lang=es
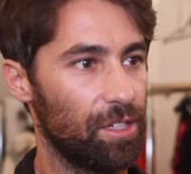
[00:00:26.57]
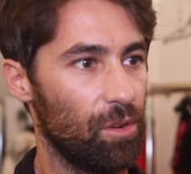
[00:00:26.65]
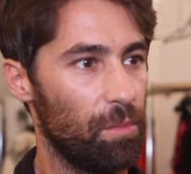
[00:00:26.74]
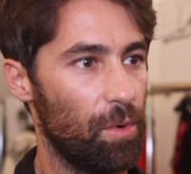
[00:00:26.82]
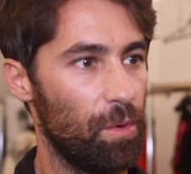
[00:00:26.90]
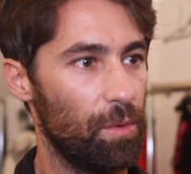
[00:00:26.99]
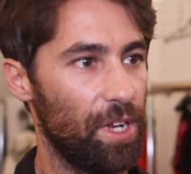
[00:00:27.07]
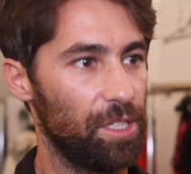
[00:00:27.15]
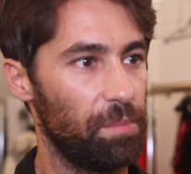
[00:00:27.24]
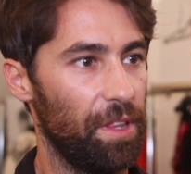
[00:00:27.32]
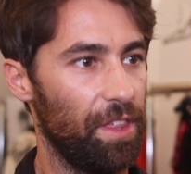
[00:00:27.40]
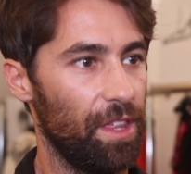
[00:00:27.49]
como una
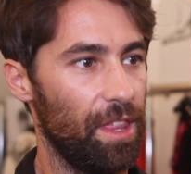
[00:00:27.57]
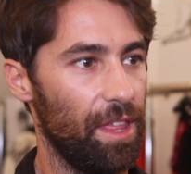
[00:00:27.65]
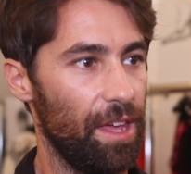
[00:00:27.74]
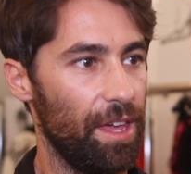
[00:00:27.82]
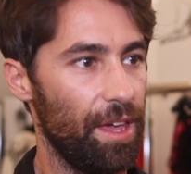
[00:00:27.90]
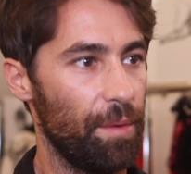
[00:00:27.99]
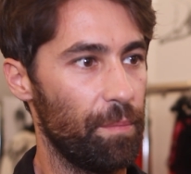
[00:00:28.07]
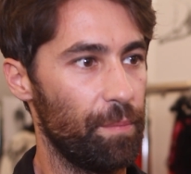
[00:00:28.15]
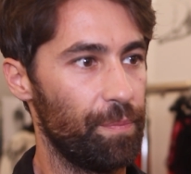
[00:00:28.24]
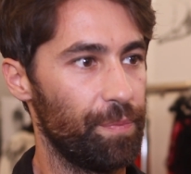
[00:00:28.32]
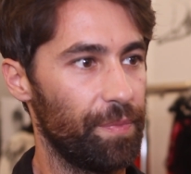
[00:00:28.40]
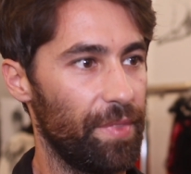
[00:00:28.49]
especie de,
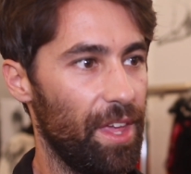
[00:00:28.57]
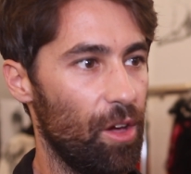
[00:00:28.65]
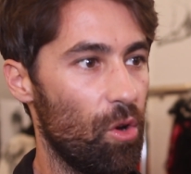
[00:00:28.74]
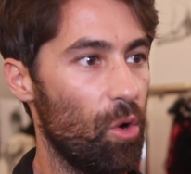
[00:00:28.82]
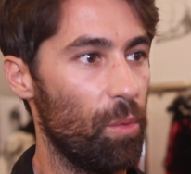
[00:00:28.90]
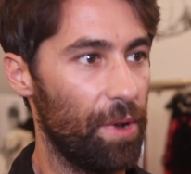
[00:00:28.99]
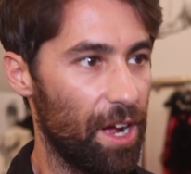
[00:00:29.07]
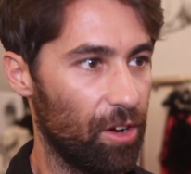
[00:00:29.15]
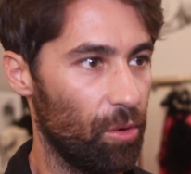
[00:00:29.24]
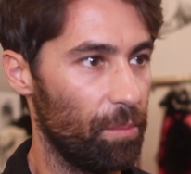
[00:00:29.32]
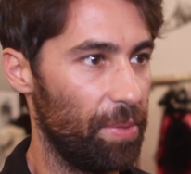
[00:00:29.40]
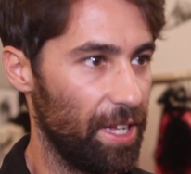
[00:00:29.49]
mm, obra
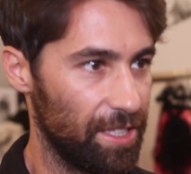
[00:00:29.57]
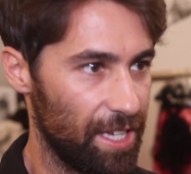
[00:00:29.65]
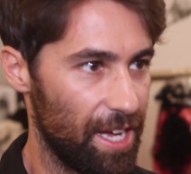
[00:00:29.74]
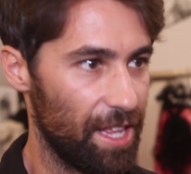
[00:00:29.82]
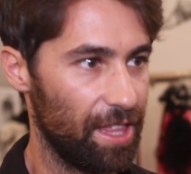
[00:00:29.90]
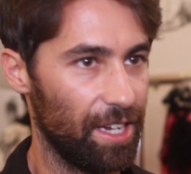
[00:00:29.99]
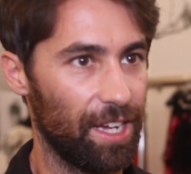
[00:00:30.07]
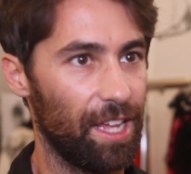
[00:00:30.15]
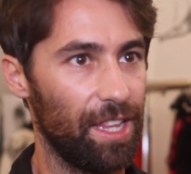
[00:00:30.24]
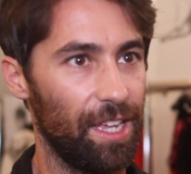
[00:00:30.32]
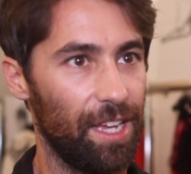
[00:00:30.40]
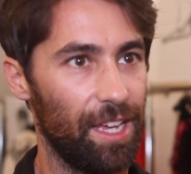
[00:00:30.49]
completa
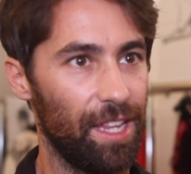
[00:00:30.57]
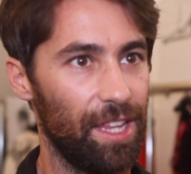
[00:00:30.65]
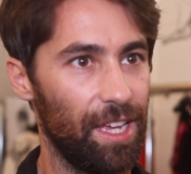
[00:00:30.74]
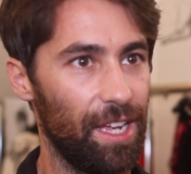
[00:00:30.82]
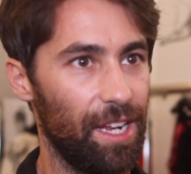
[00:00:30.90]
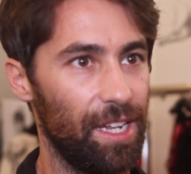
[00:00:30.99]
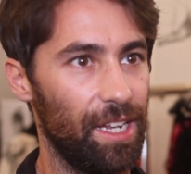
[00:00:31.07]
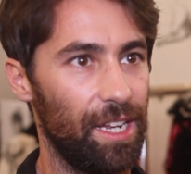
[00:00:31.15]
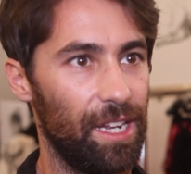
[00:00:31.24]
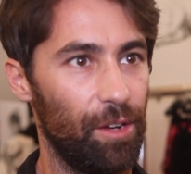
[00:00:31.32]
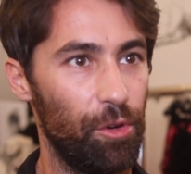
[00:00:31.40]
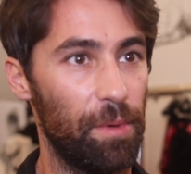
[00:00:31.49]
acerca
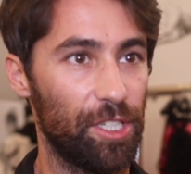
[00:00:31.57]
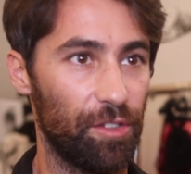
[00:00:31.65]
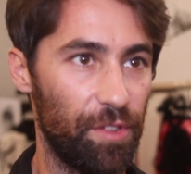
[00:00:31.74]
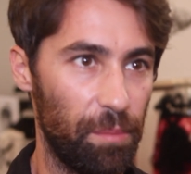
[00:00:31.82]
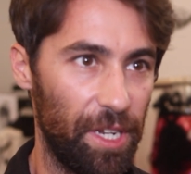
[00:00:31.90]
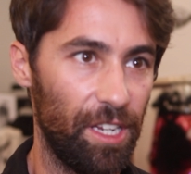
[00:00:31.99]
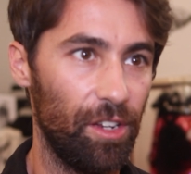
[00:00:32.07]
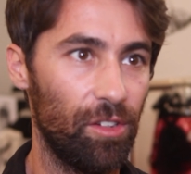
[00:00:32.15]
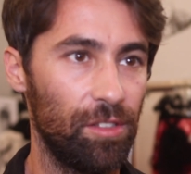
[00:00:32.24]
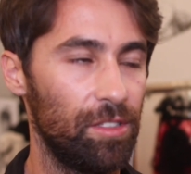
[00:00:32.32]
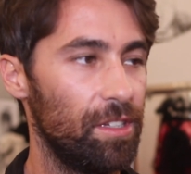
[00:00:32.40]
del universo femenino